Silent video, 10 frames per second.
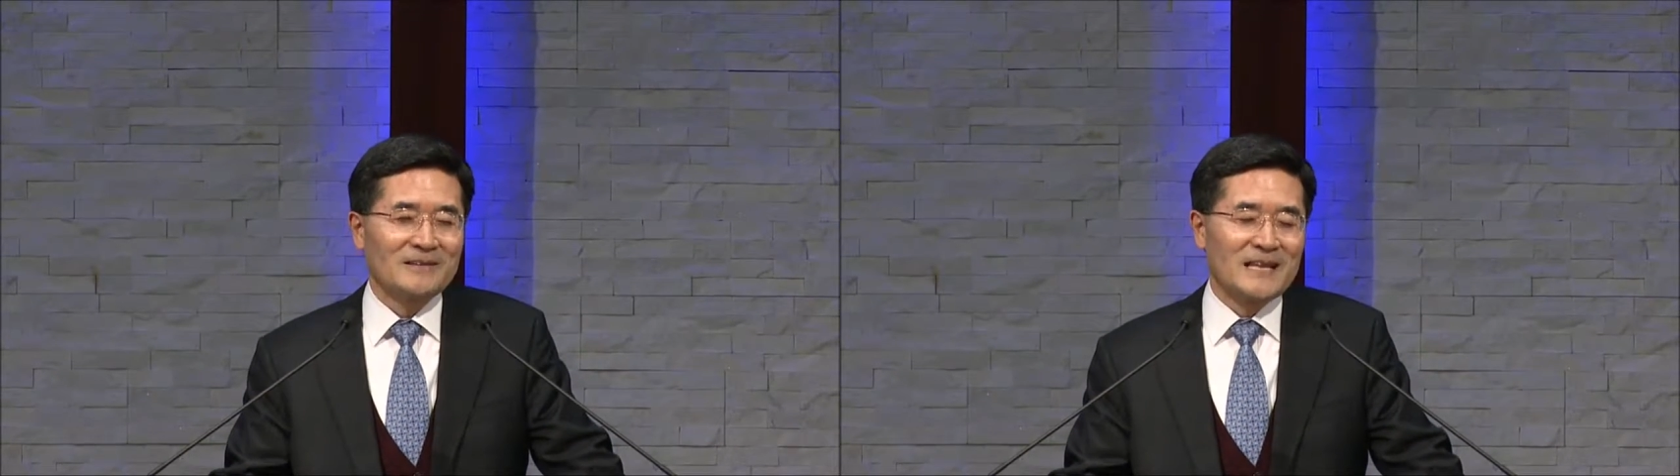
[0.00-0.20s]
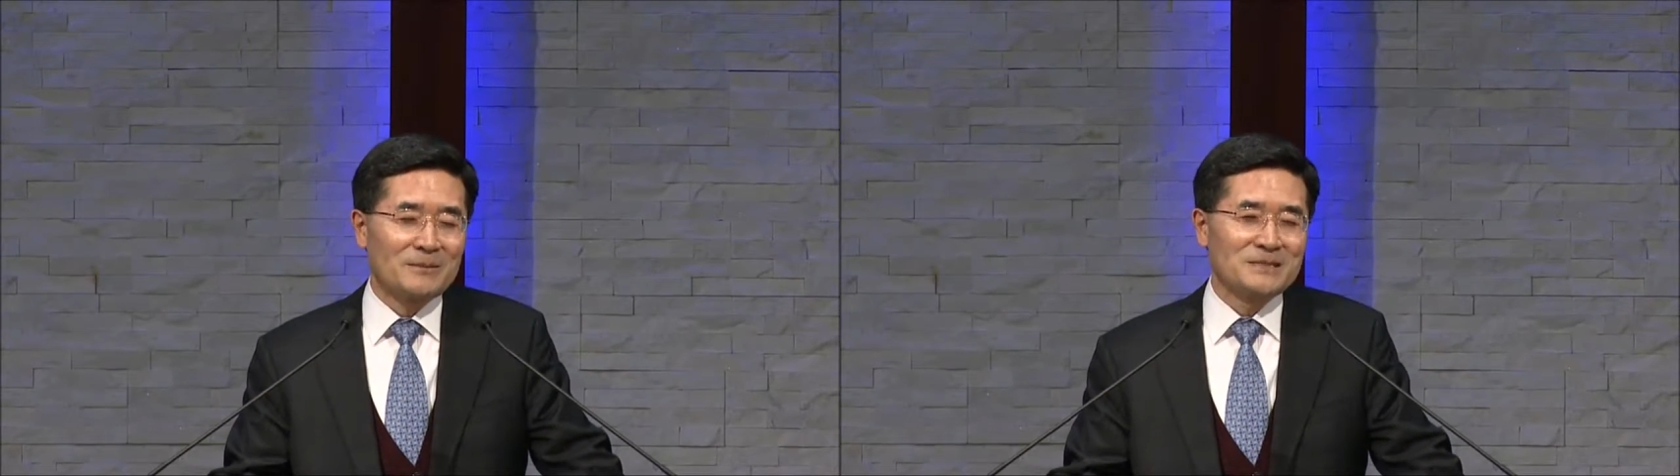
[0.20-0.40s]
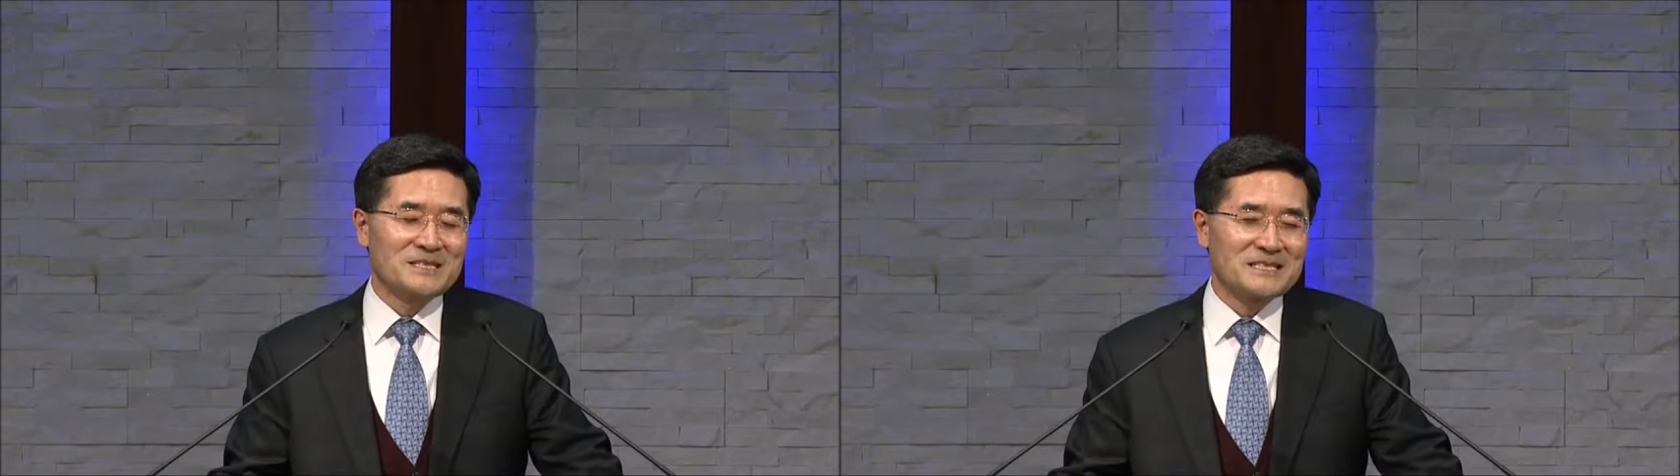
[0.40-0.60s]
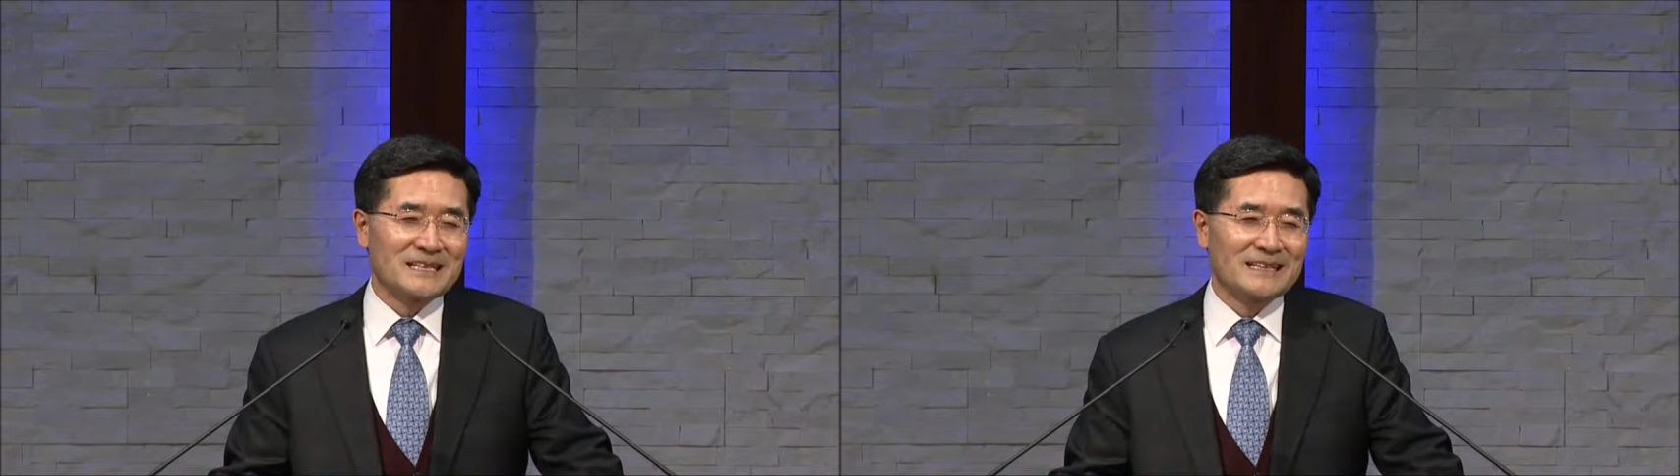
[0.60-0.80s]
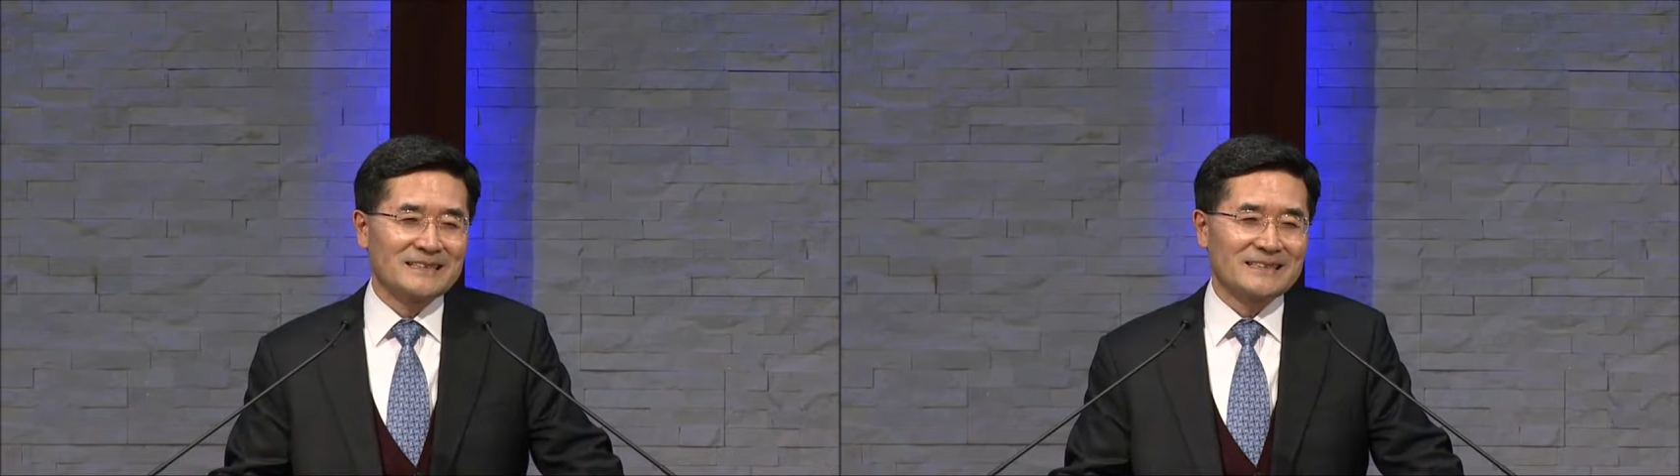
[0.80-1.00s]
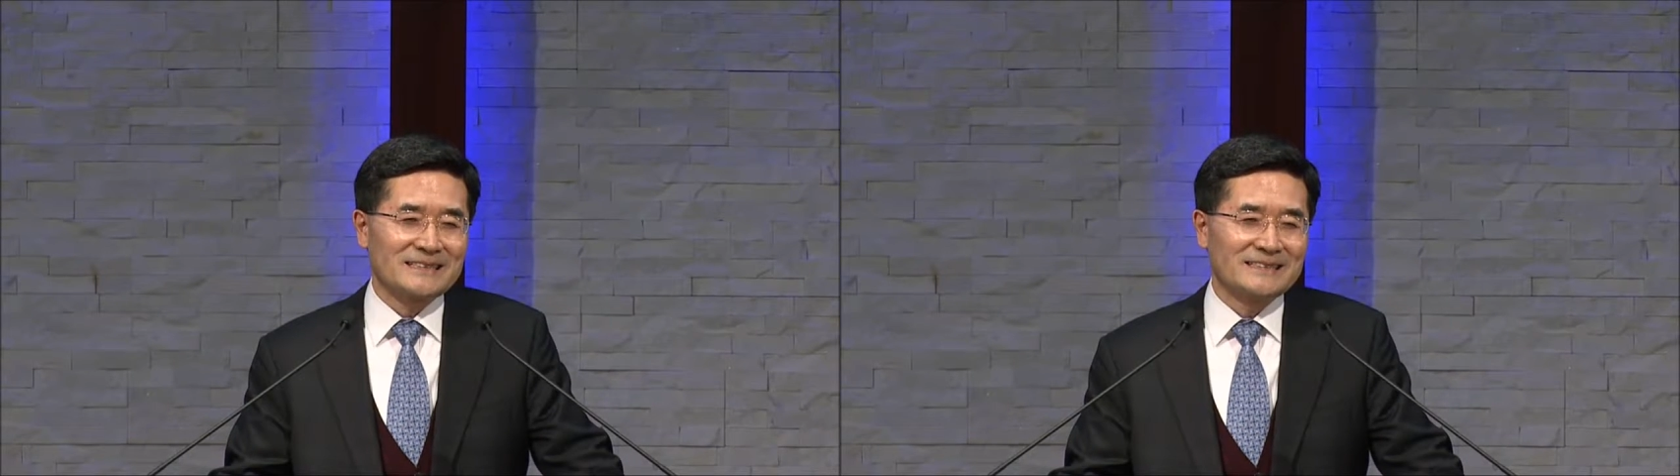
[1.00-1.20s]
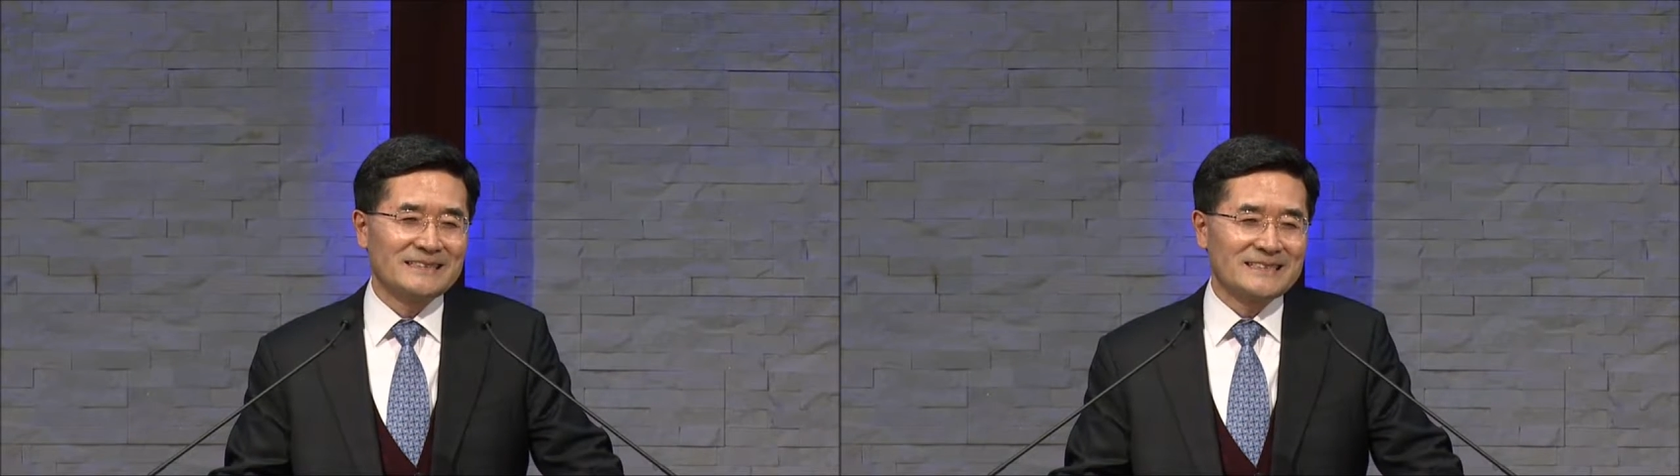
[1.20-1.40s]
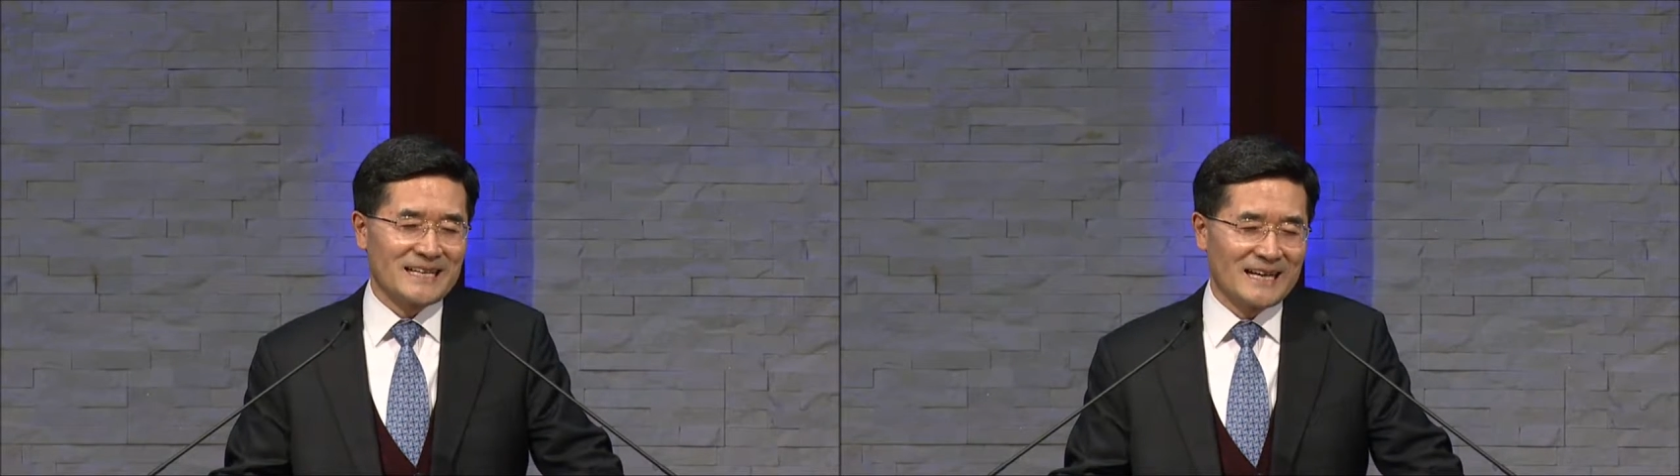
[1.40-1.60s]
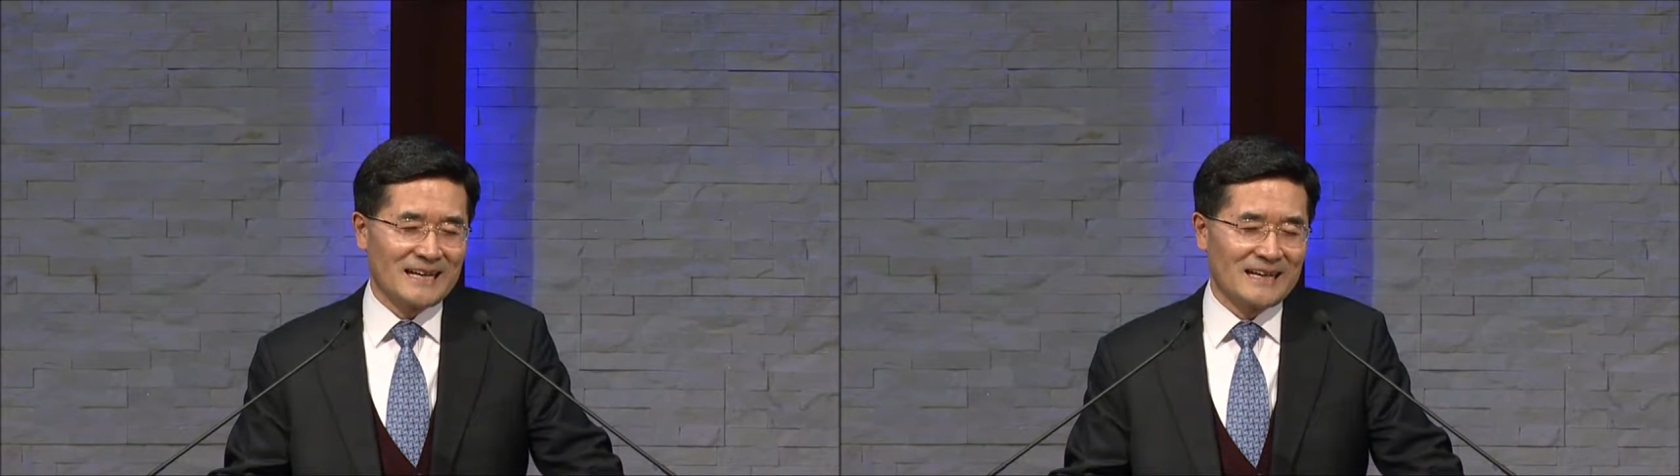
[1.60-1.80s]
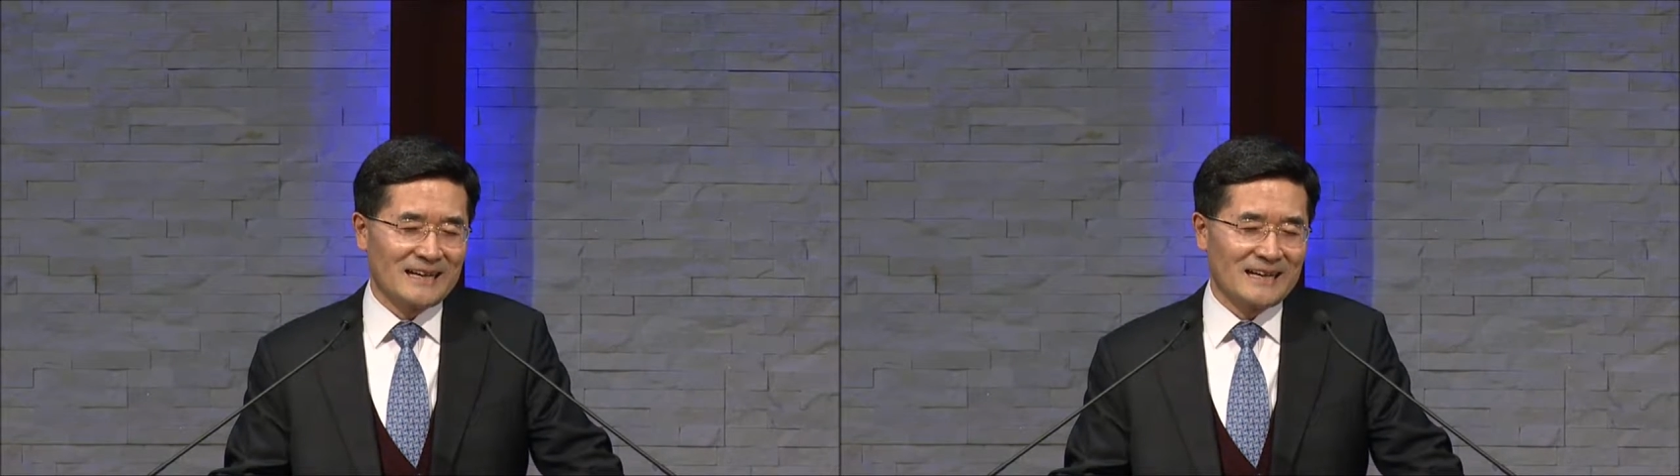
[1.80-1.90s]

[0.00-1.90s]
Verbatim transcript: 남은 시간들을 잘